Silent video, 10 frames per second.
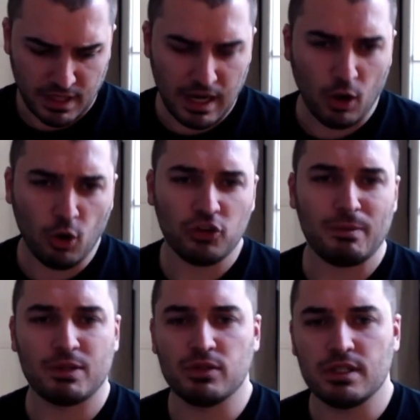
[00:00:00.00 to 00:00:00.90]
L'arrogance, c'est
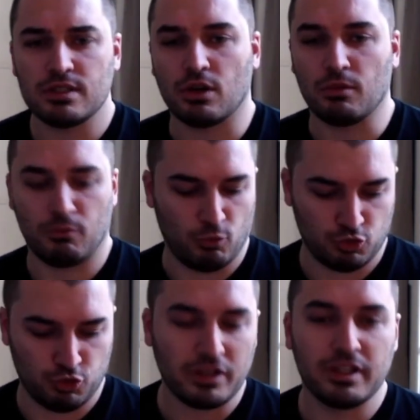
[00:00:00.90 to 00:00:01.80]
pas de souci. Genre,
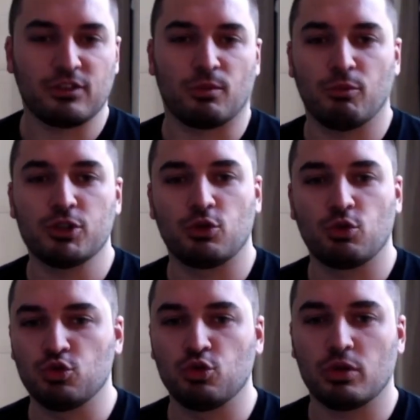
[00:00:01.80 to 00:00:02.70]
je donne un exemple. Moi, j'ai
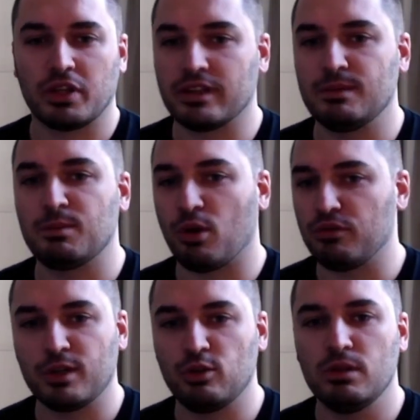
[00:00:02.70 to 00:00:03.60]
toujours traité mes profs
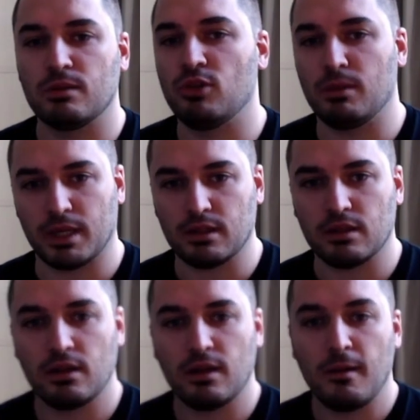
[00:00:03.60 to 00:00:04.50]
d'économie comme de la merde.
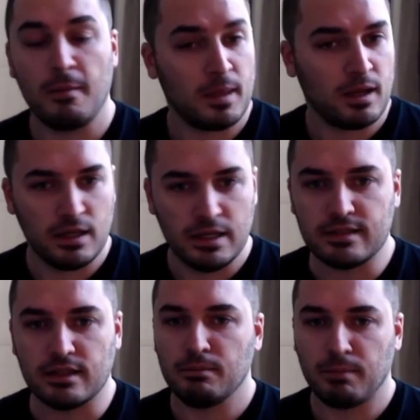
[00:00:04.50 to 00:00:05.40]

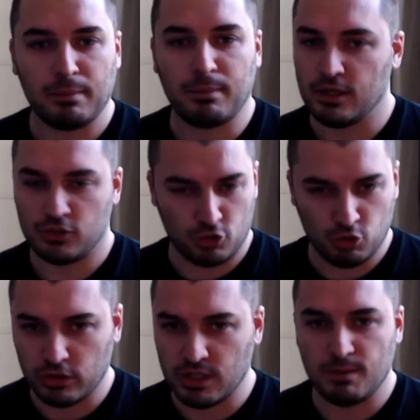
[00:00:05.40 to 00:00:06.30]
Lycée, prépa, j'ai
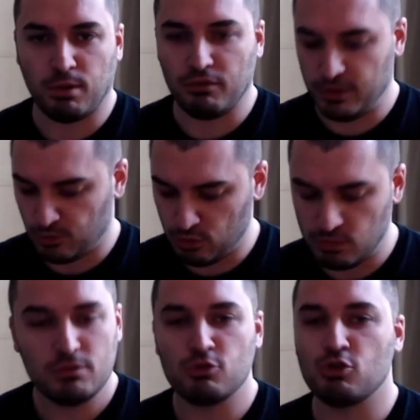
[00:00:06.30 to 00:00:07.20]
toujours dit à mes profs
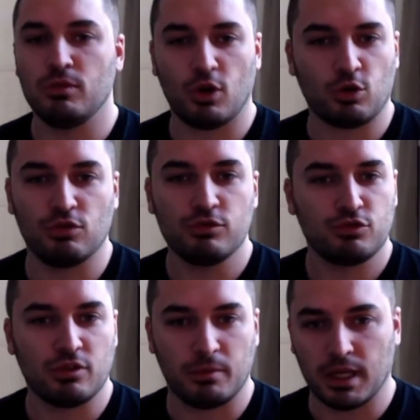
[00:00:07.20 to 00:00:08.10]
d'économie, je suis meilleur que vous,
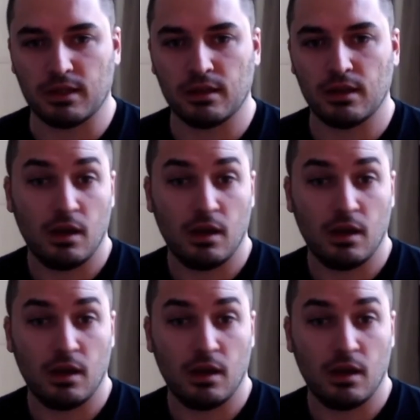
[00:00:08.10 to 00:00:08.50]
je vous emmerde.